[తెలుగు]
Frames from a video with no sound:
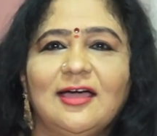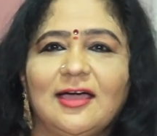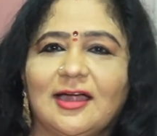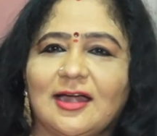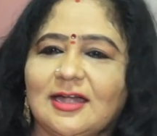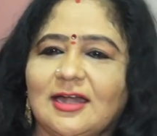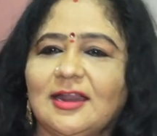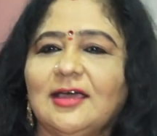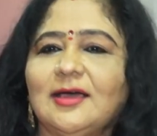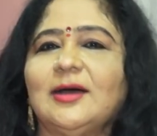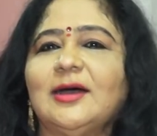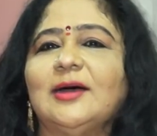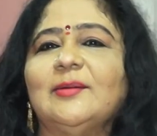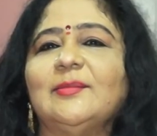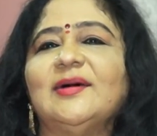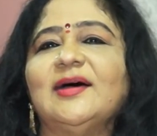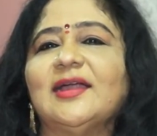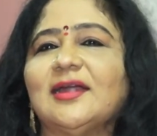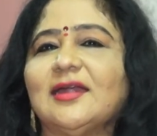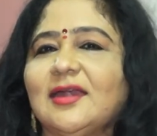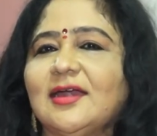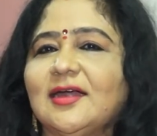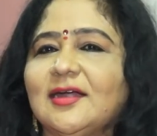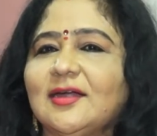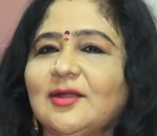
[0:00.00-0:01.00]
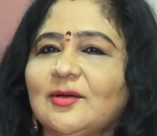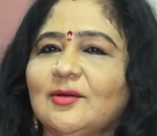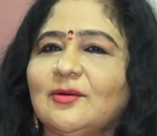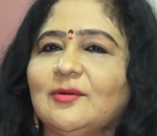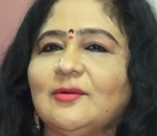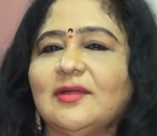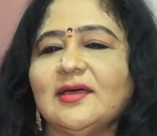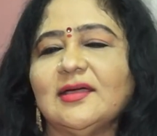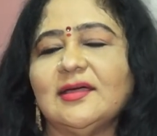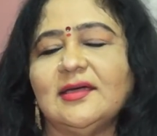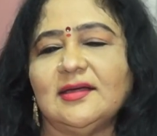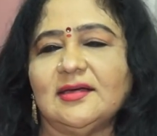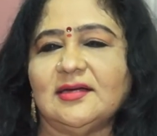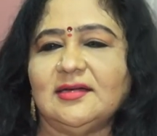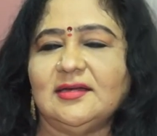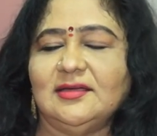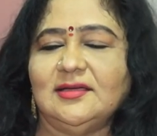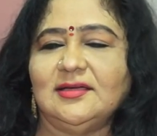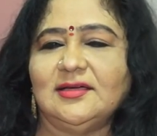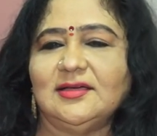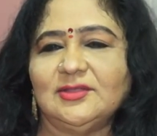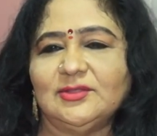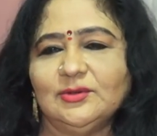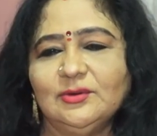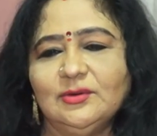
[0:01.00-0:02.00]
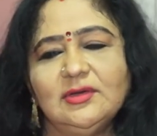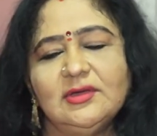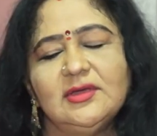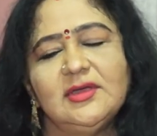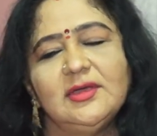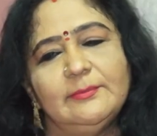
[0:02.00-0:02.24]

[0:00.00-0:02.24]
అట్లా మాట్లాడడం కూడా కరెక్ట్ కాదు